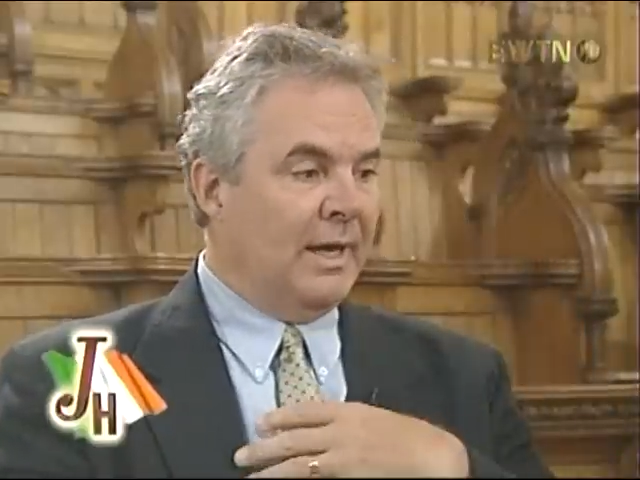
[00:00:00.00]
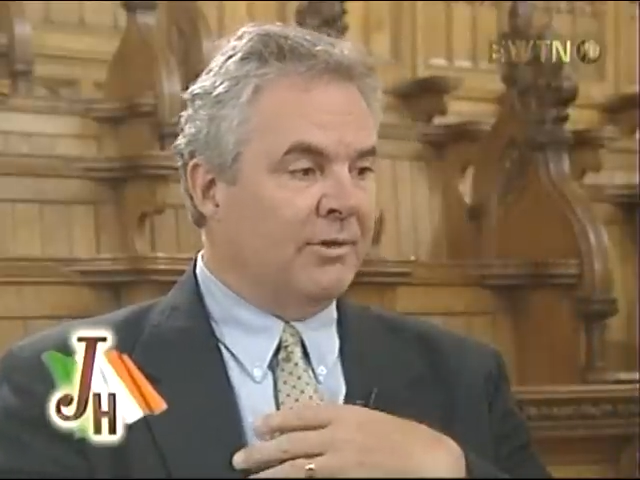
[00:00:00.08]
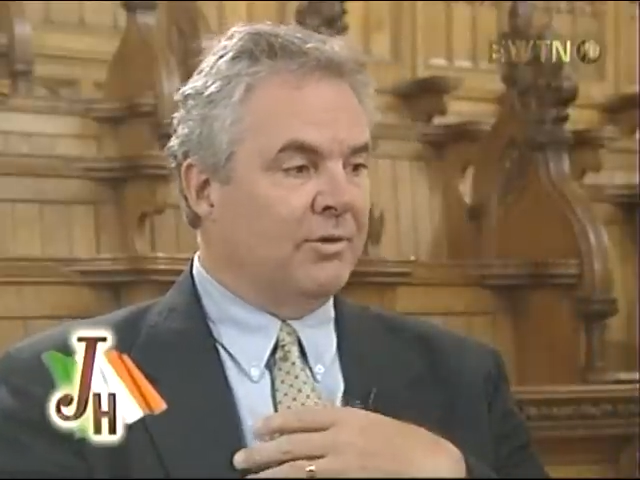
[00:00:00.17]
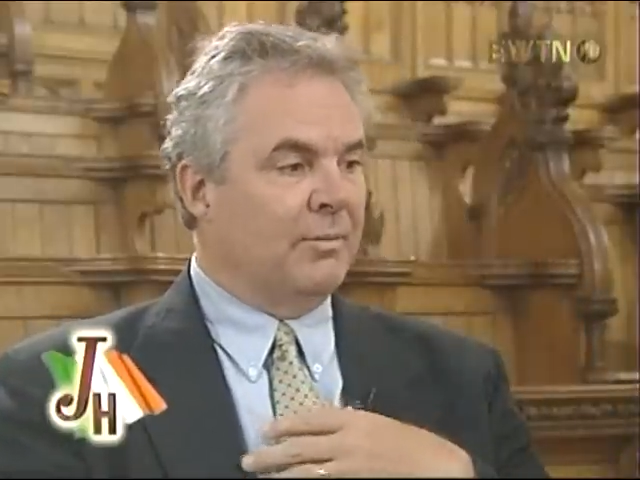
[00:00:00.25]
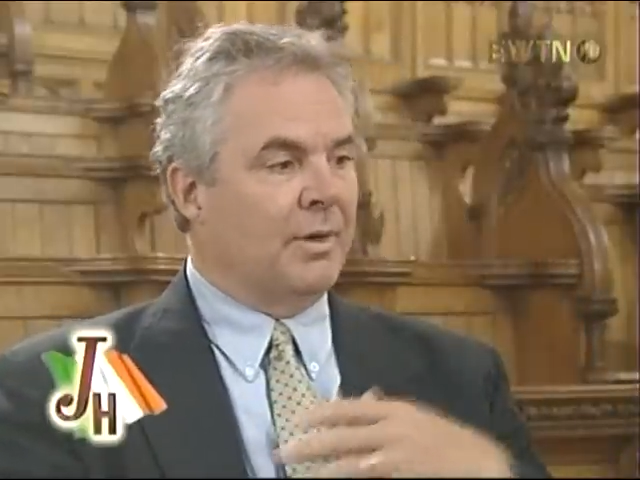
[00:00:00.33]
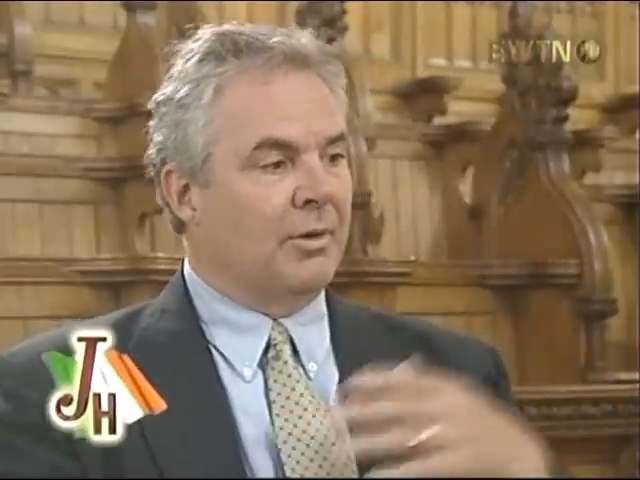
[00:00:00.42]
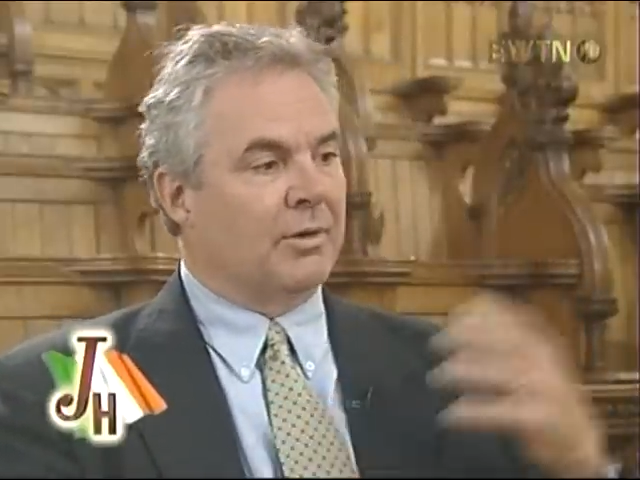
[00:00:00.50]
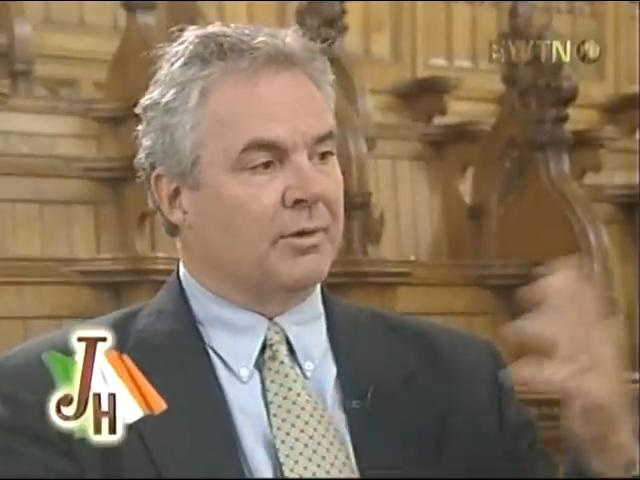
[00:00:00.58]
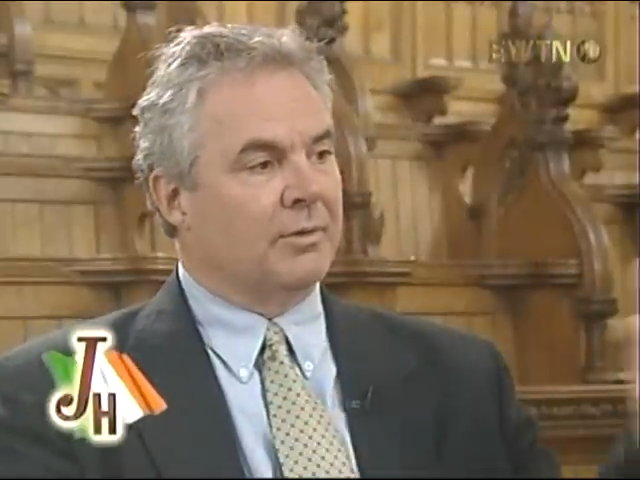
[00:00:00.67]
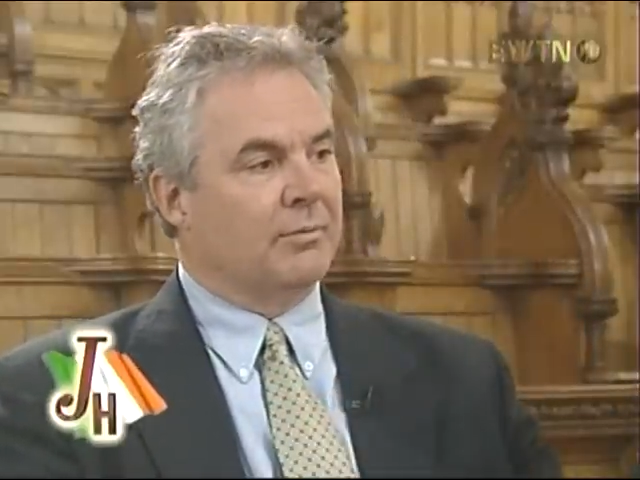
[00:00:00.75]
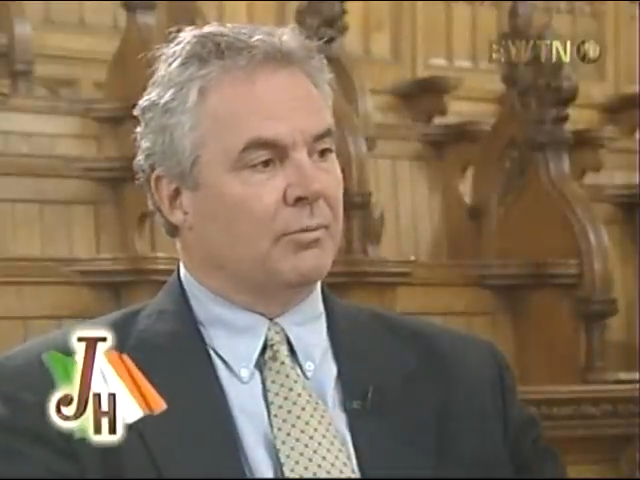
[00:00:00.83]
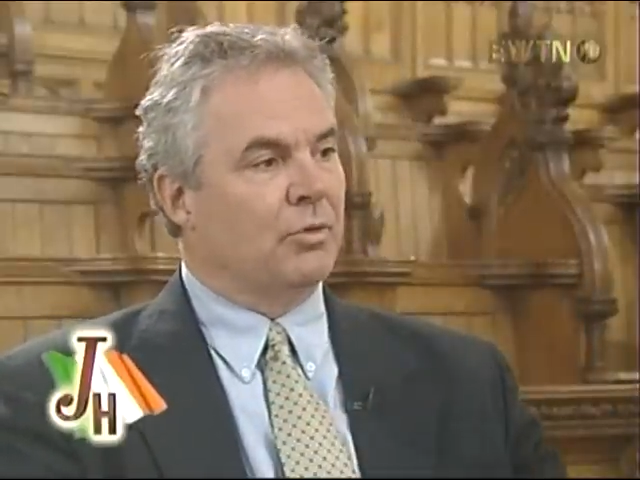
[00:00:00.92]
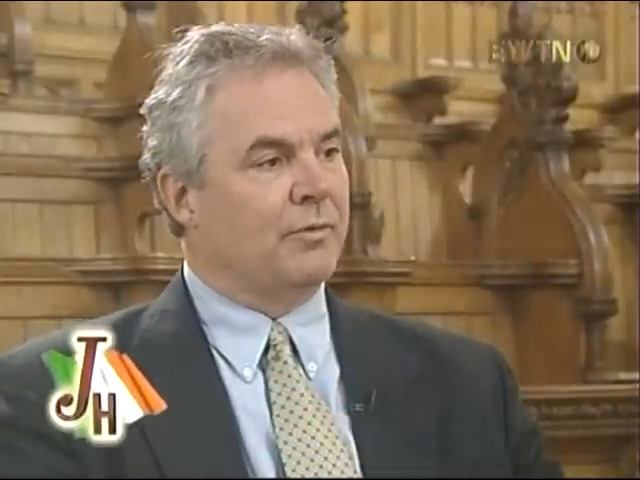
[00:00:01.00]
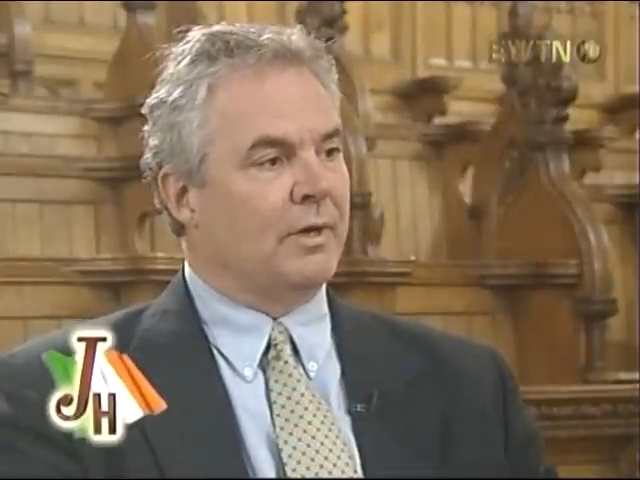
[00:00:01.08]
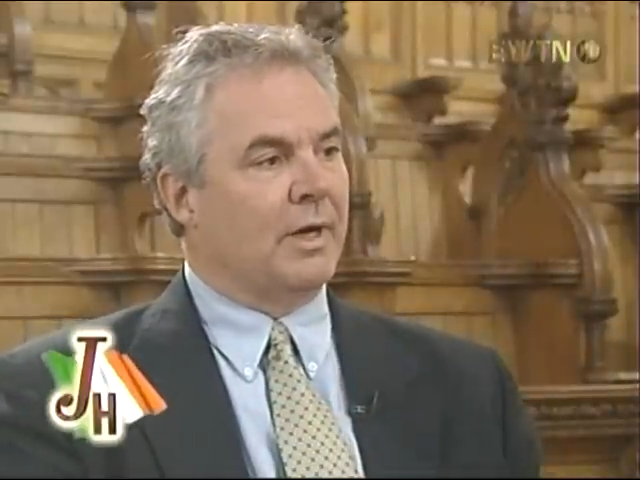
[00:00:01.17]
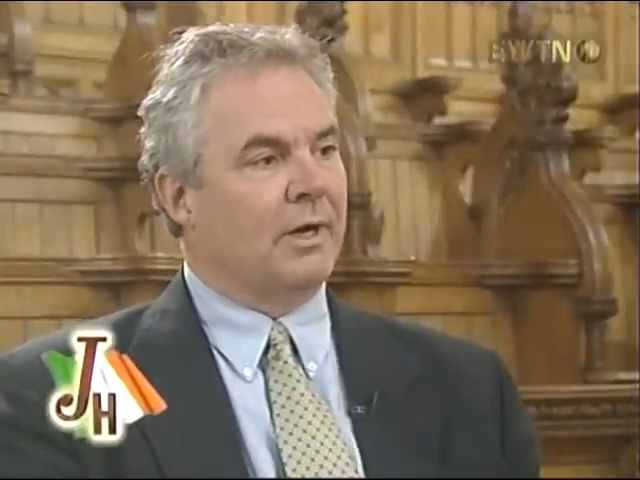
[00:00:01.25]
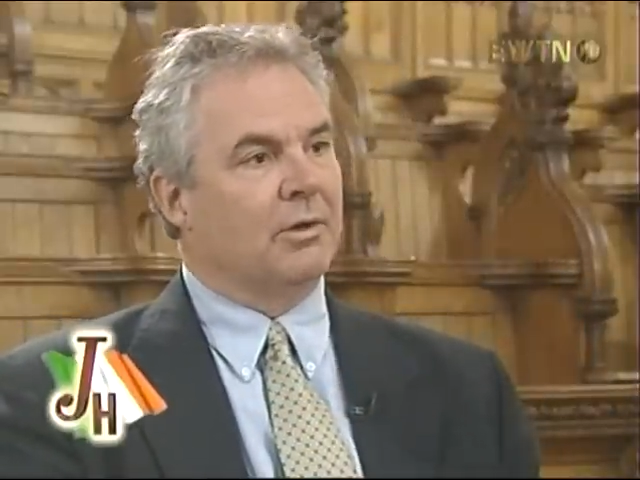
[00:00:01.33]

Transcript: cuando me mudé a Irlanda